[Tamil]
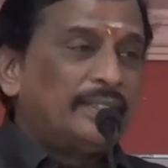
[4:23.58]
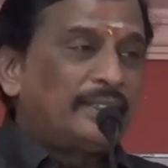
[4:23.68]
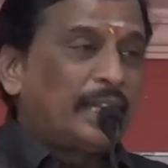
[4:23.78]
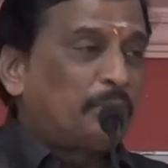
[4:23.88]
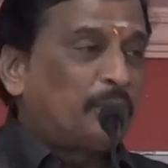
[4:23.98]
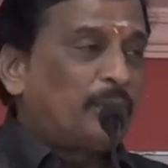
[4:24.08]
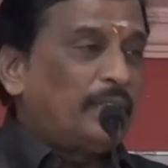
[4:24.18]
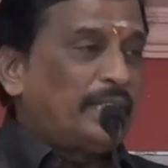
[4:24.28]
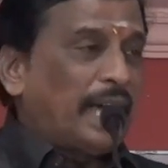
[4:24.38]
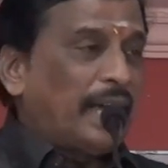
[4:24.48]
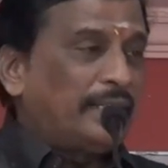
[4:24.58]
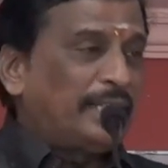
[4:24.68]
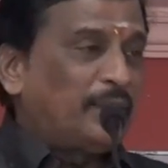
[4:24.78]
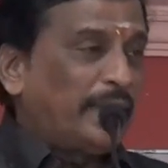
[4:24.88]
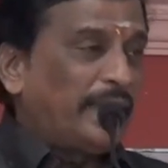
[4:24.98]
தற்போது
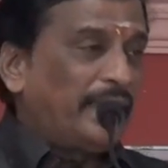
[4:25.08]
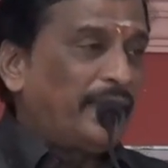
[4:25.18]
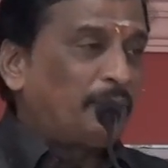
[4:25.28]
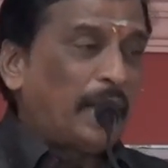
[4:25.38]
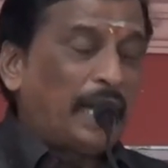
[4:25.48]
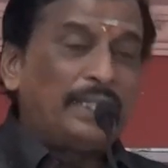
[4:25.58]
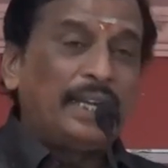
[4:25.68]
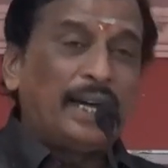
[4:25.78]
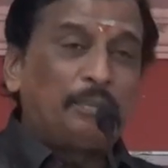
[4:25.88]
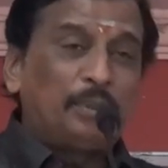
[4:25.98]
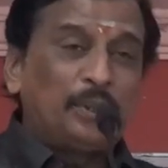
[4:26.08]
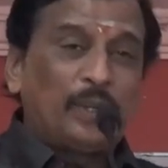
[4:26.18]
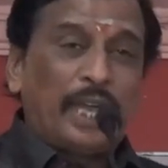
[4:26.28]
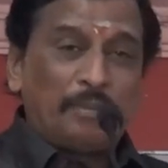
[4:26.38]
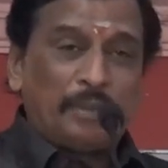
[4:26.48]
நாட்டினுடைய
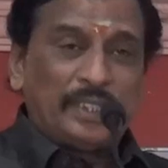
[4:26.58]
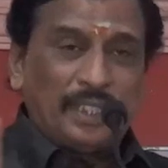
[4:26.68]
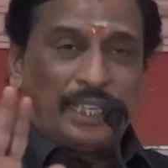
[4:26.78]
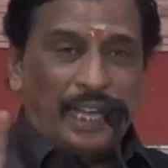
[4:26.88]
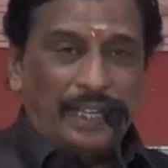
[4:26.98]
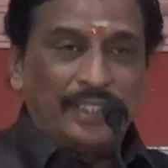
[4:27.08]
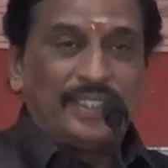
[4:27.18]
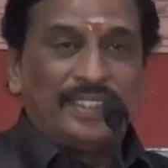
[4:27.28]
பாதுகாப்புத்துறை அமைச்சர் யார்